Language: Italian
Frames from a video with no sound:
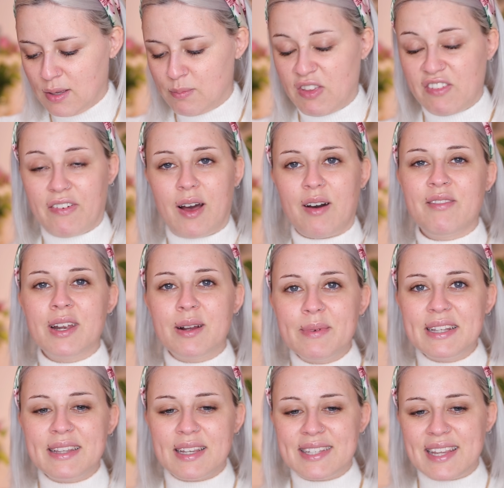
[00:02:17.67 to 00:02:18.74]
mi fa
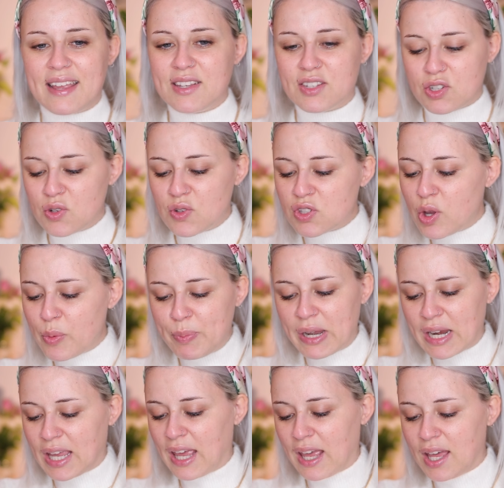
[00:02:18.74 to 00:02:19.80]
veramente senso, non so
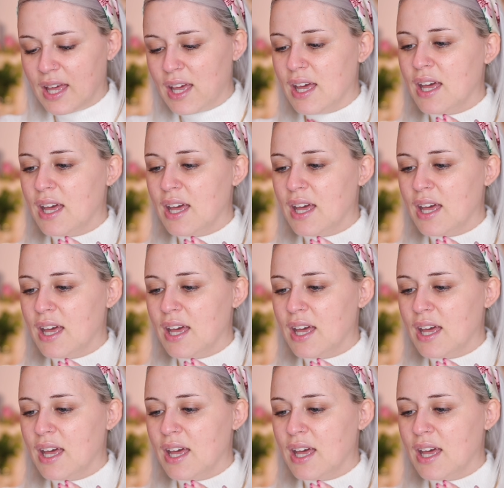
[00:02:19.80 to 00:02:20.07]
perché.